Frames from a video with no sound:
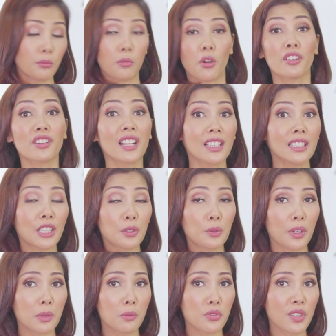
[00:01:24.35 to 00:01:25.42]
model di tahun
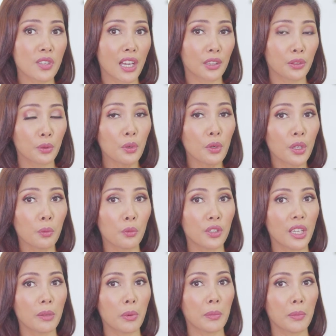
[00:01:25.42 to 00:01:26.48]
2001, kemudian